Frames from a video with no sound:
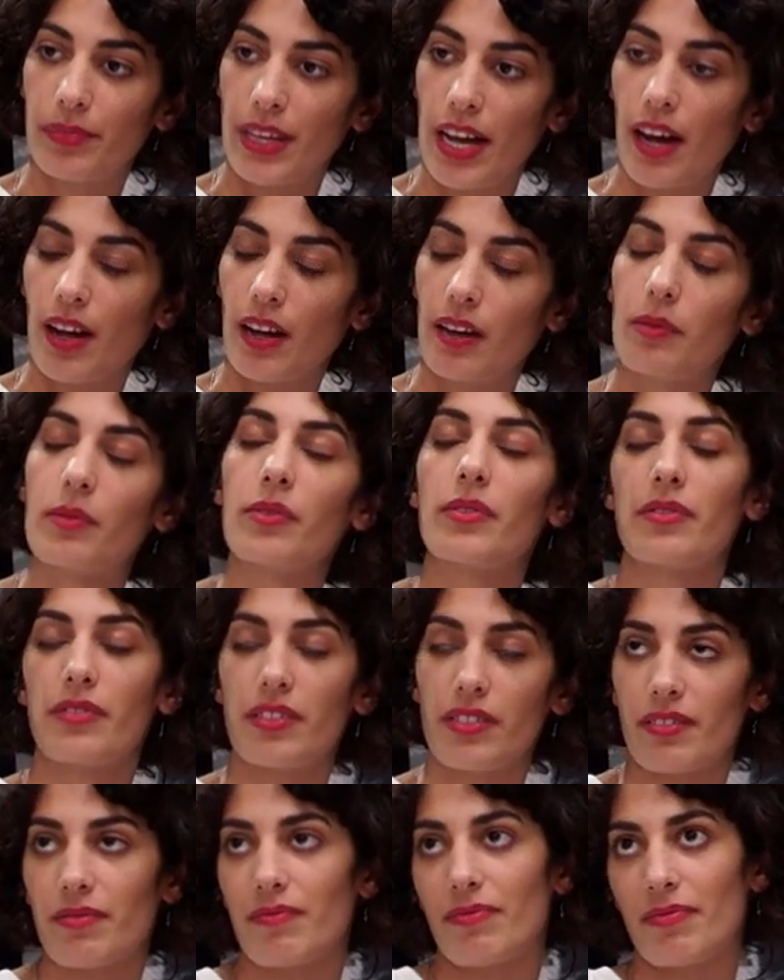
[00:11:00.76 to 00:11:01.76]
ja, ja. Äh,
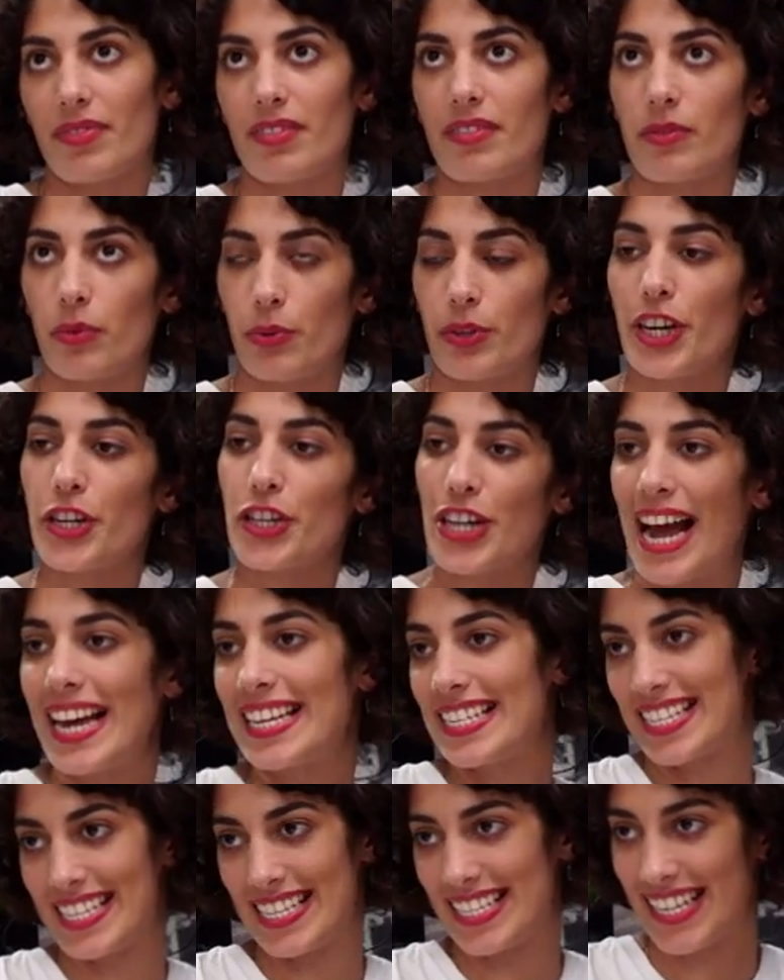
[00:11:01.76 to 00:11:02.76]

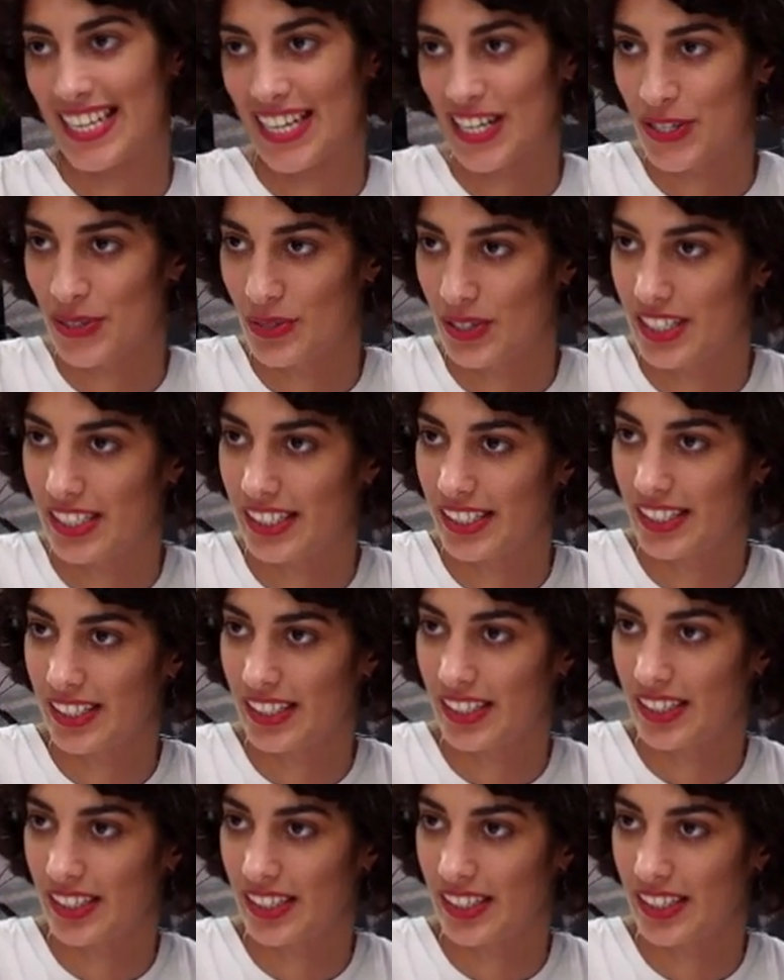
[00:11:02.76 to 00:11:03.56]
unterscheiden sie sich ja natürlich.